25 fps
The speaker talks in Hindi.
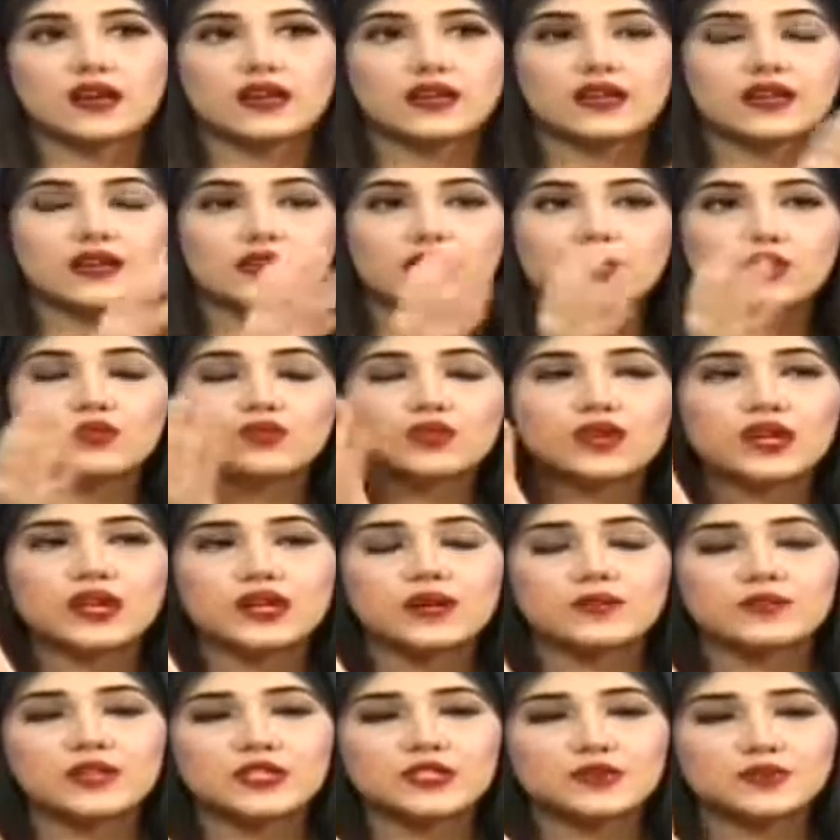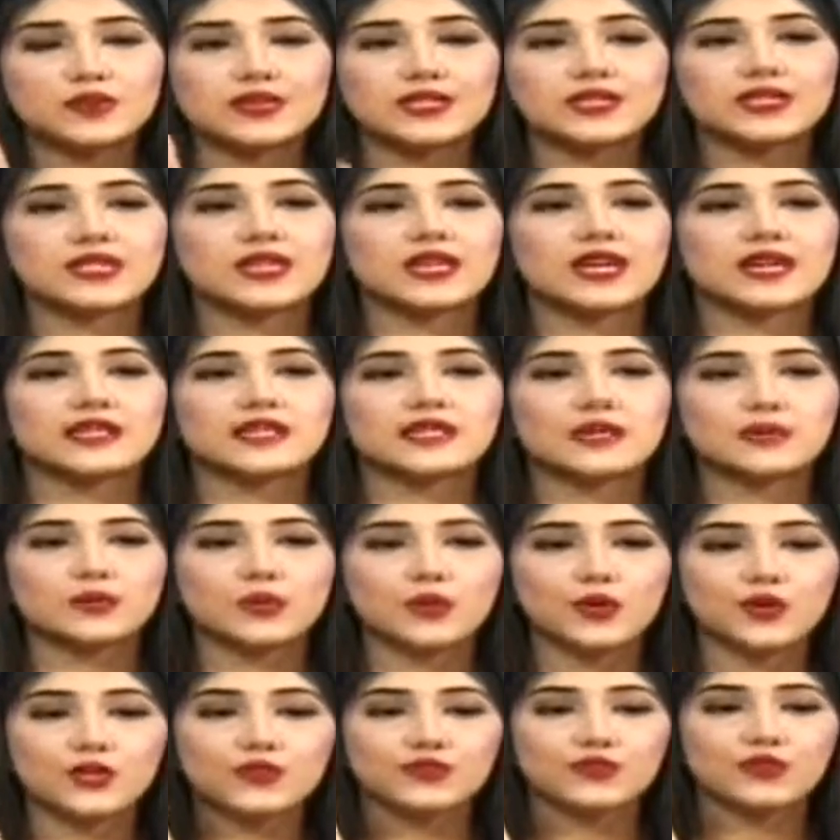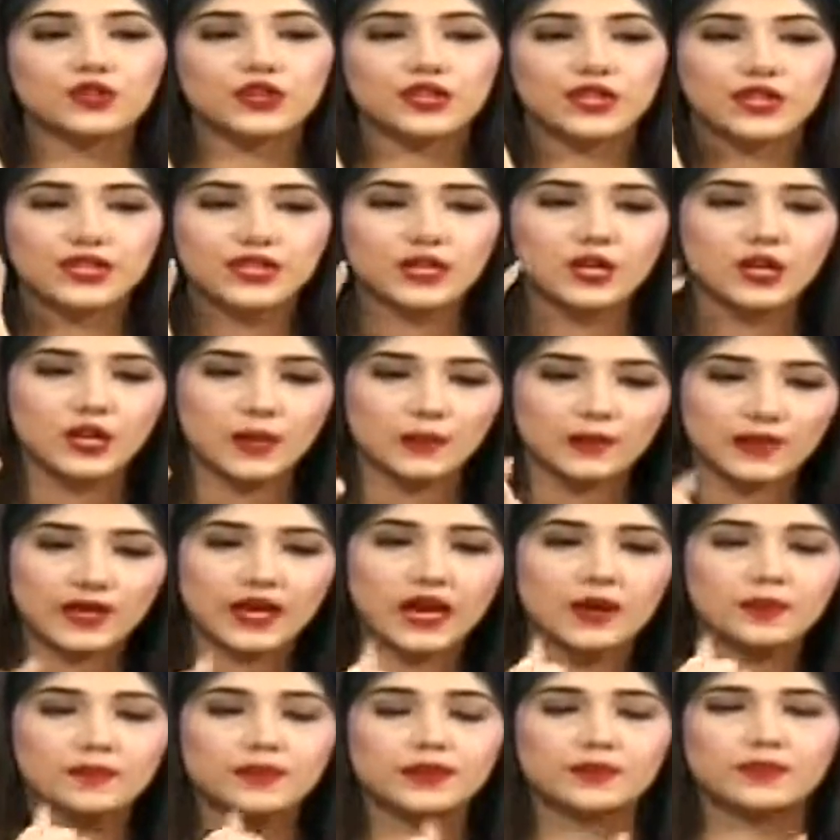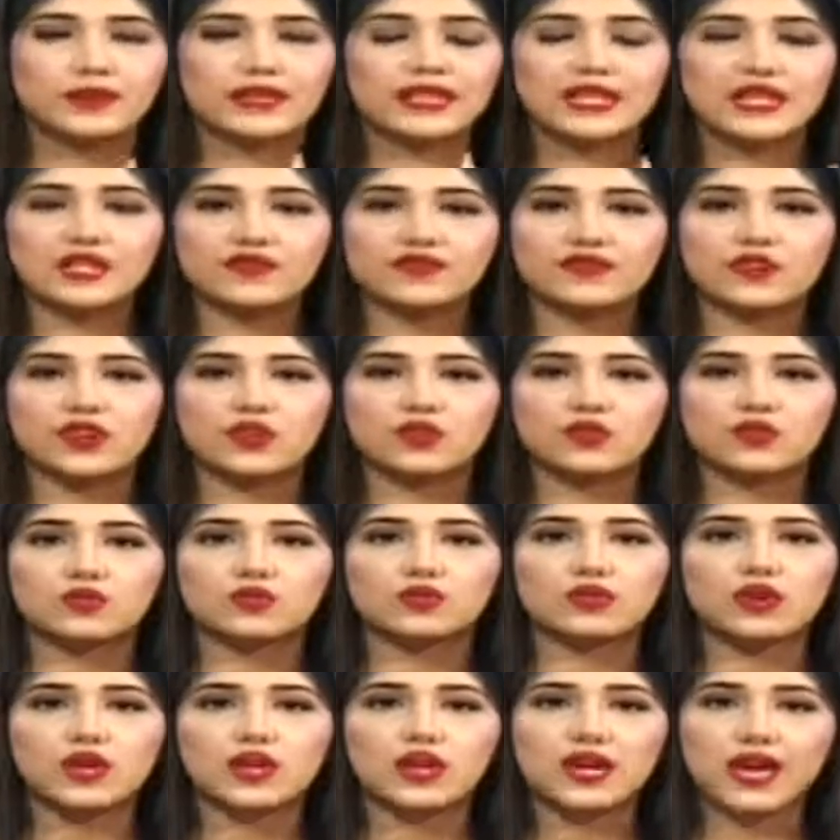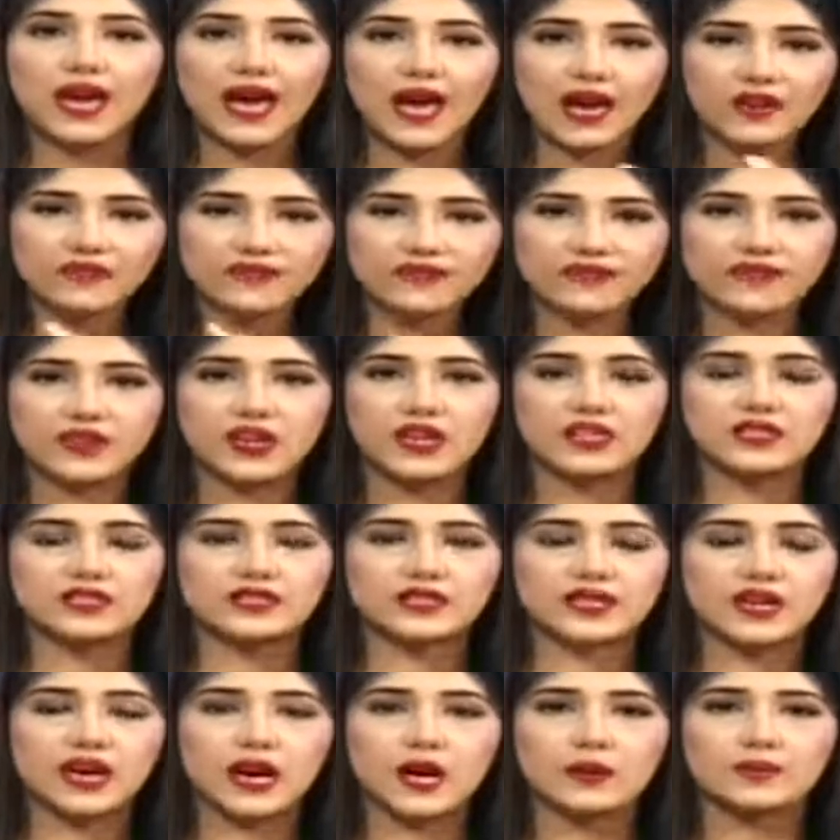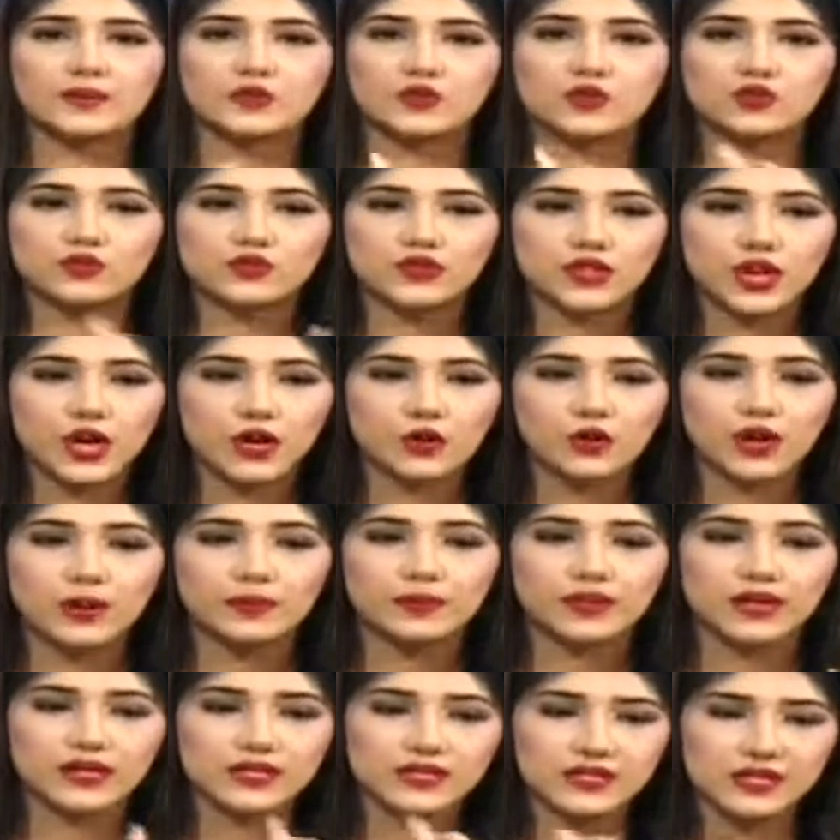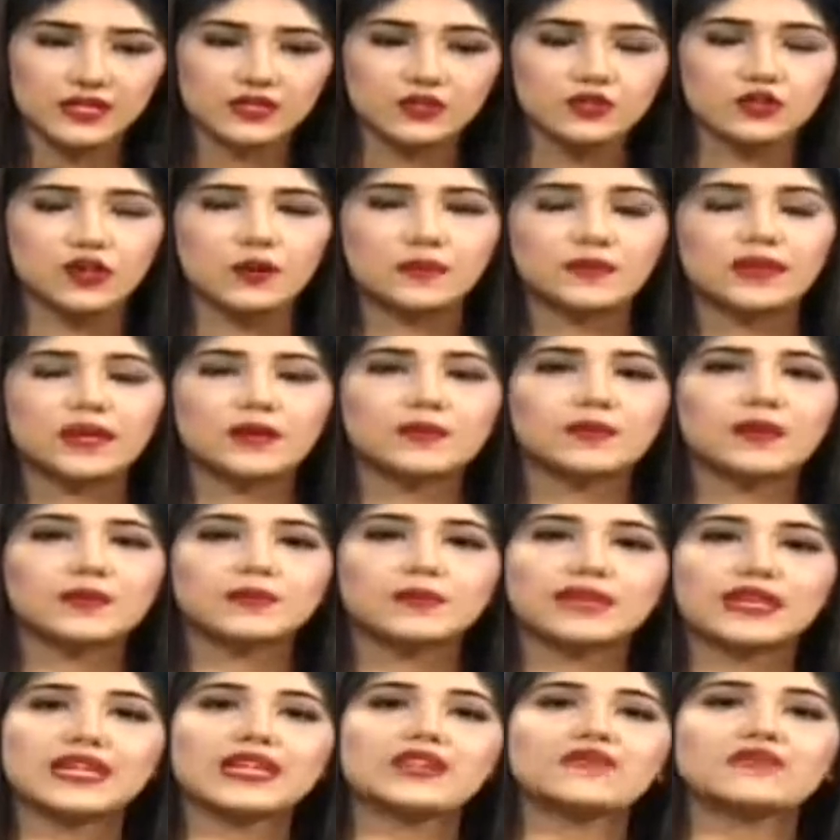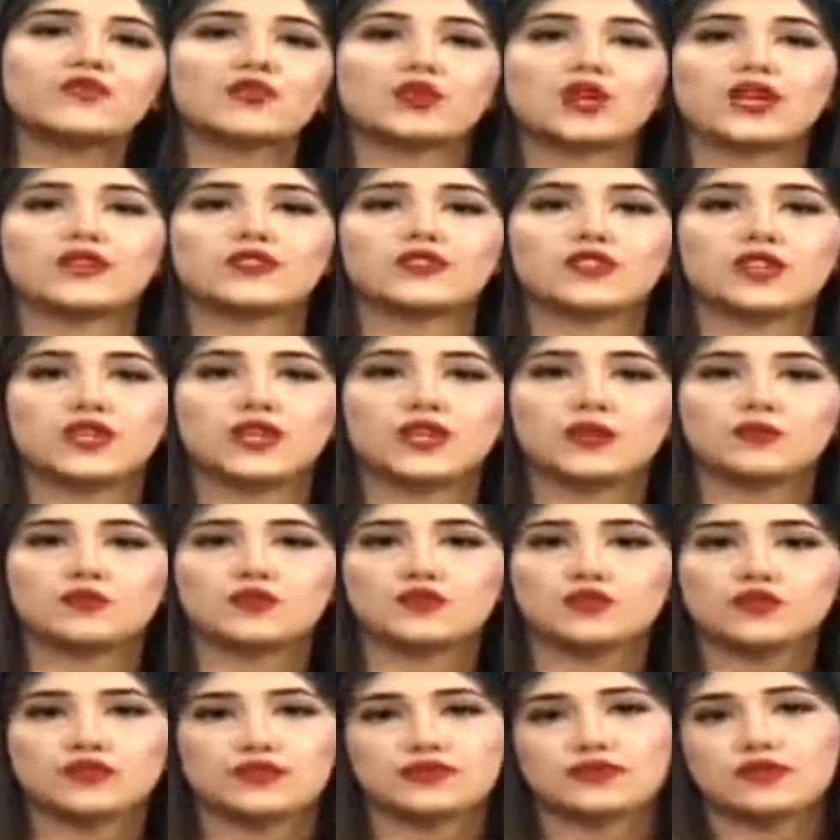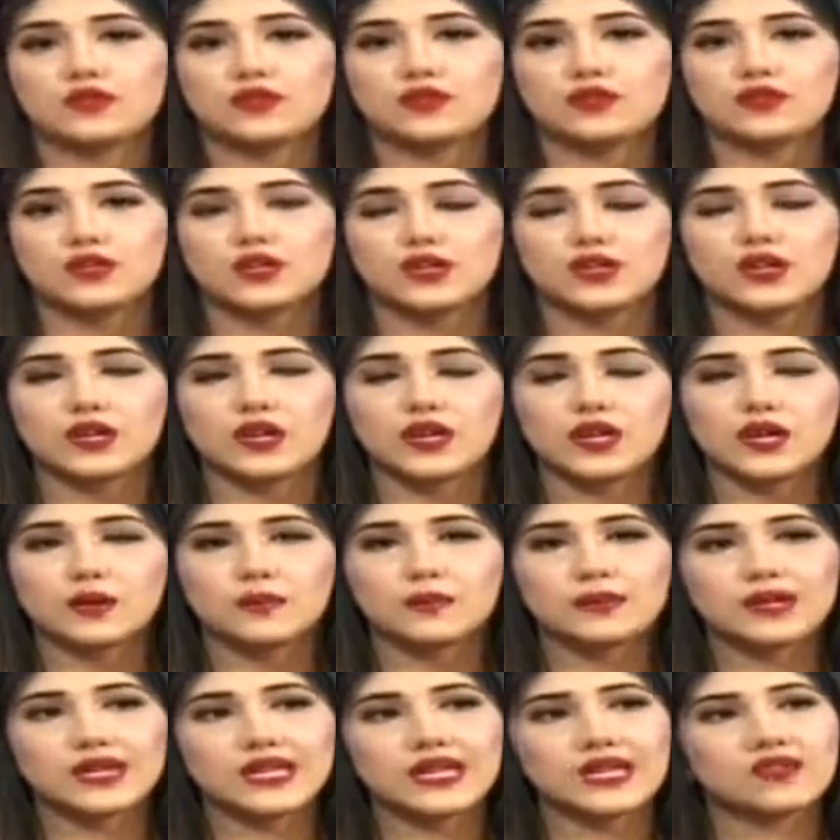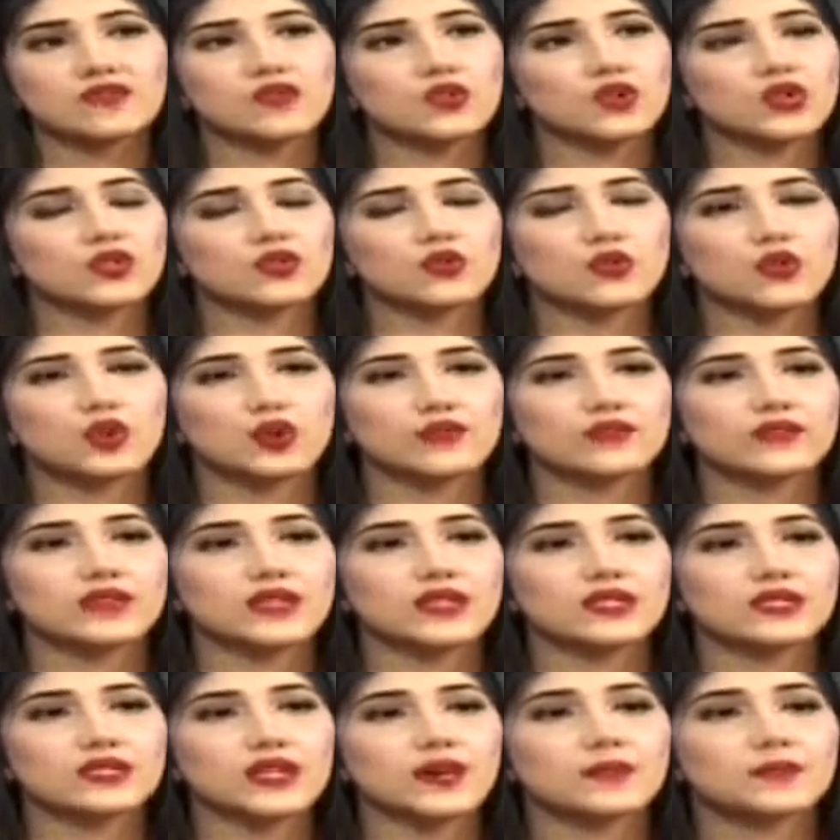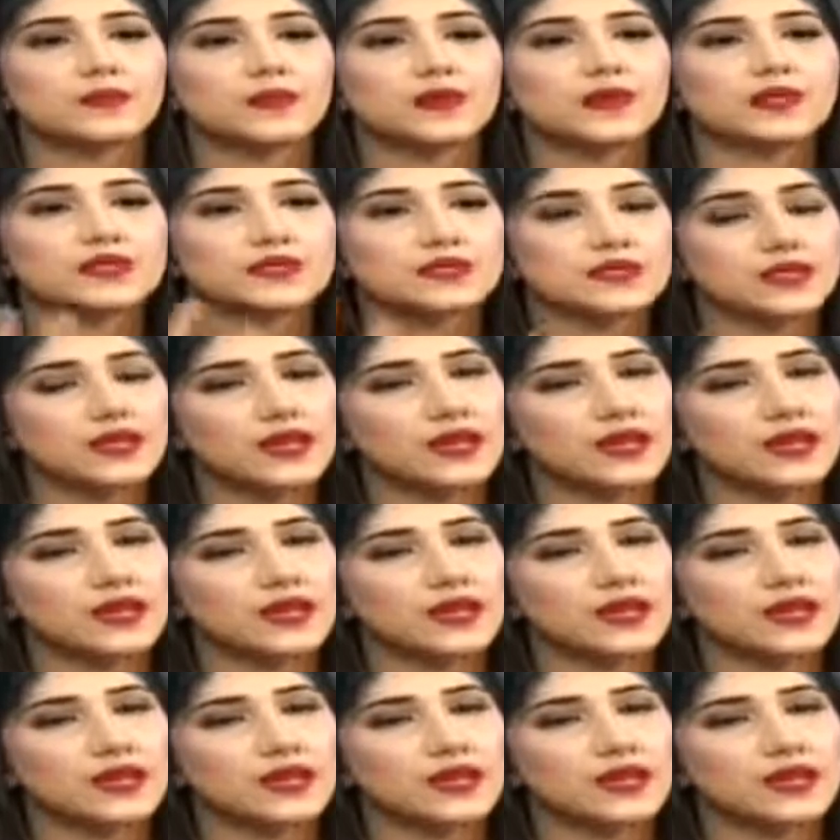अगर लड़कियों का बचपन से ही ऐसा पॉइंट ऑफ व्यू रखेंगे कि अपने आप पे बिलीव रखो हैव फेस कि आप जो चाहो आप कर सकती हो अपने में बिलीव होना चाहिए मोस्ट ऑफ ऑल बिलीव होगा तो कॉन्फिडेंस आप में